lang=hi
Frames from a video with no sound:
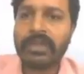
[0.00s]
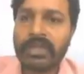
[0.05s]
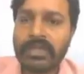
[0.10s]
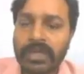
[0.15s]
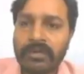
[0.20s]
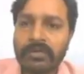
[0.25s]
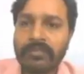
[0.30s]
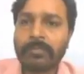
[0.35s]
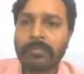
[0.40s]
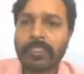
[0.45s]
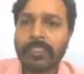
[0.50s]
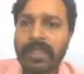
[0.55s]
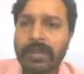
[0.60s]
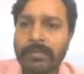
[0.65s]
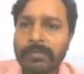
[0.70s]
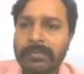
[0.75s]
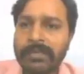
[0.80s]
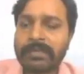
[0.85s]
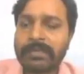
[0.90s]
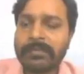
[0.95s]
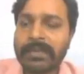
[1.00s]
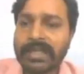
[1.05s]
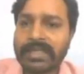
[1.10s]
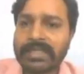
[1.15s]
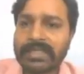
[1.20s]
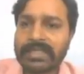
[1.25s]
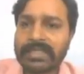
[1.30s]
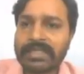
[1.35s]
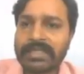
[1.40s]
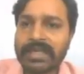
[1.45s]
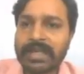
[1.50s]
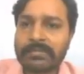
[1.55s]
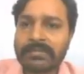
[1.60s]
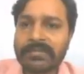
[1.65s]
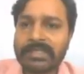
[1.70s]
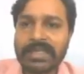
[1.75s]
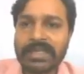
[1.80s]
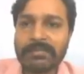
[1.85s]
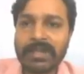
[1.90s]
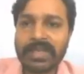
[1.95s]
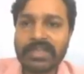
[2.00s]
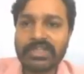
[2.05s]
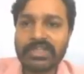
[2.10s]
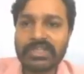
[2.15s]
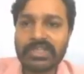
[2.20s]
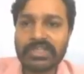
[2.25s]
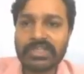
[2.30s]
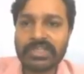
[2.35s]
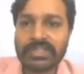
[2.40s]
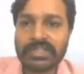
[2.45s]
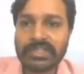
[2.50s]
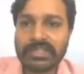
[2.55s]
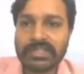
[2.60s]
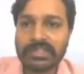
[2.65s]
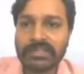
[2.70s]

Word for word: ना अभी मैंने बात की थी आपसे इमेजिनेशन की